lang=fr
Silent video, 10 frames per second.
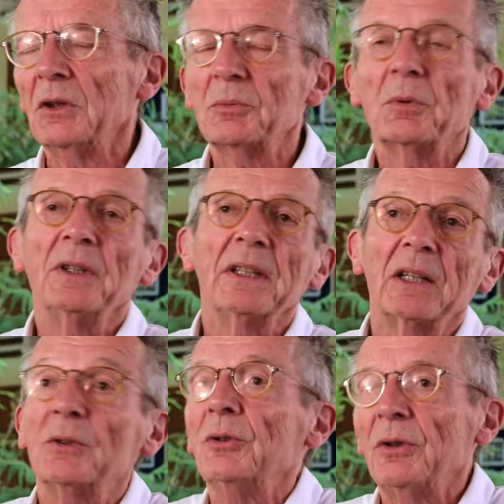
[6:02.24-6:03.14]
je prenais
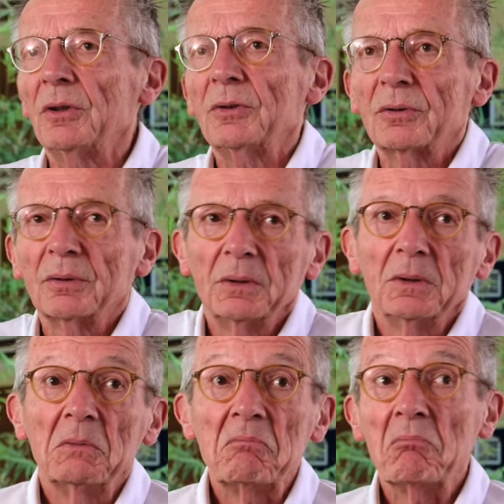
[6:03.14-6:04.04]
quelques notes,
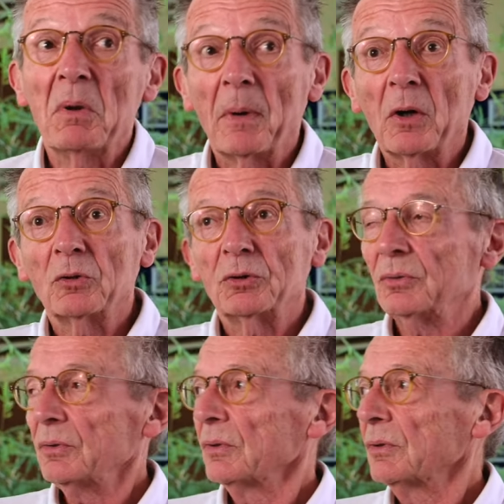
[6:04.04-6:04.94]
mais pas grand
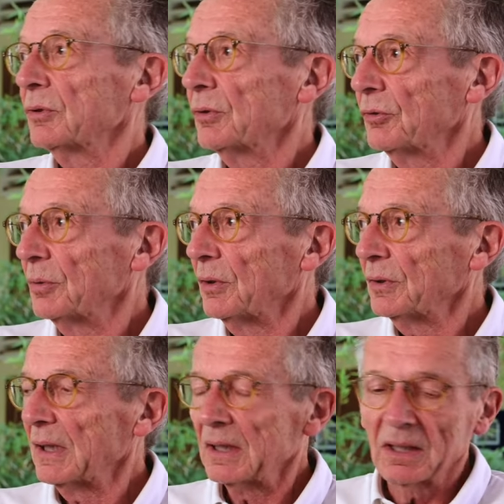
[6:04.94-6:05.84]
chose. Je suis
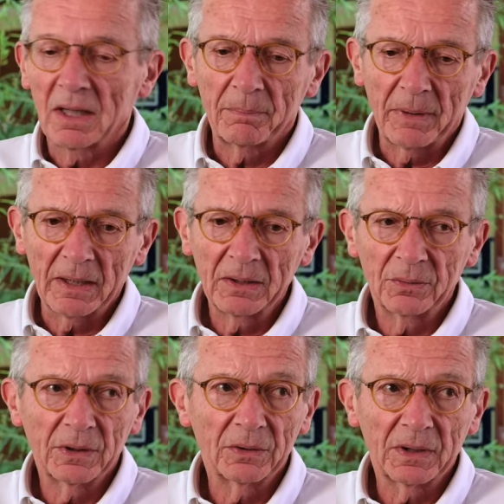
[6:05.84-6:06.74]
rentré à Paris,
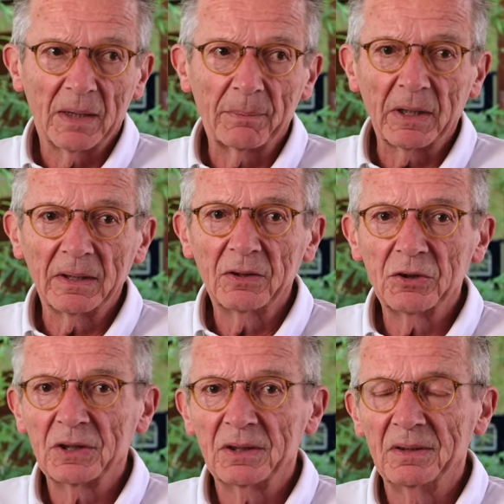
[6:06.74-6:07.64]
on est rentré à Paris,
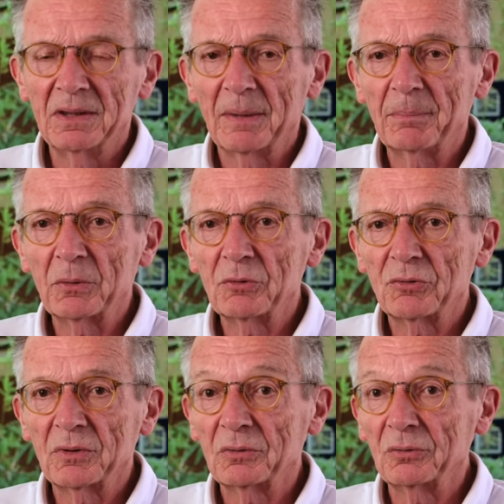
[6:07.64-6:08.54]
j'ai dit à
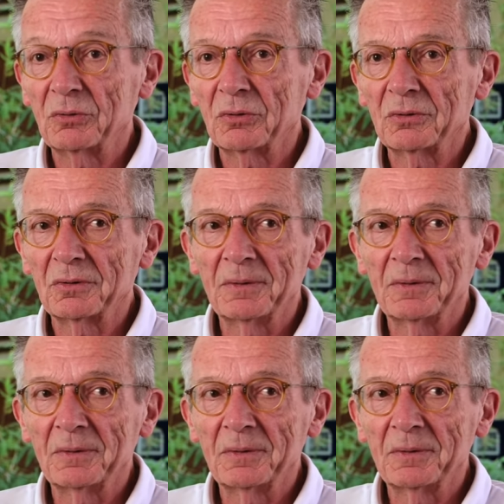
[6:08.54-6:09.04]
Perruchon, écoute,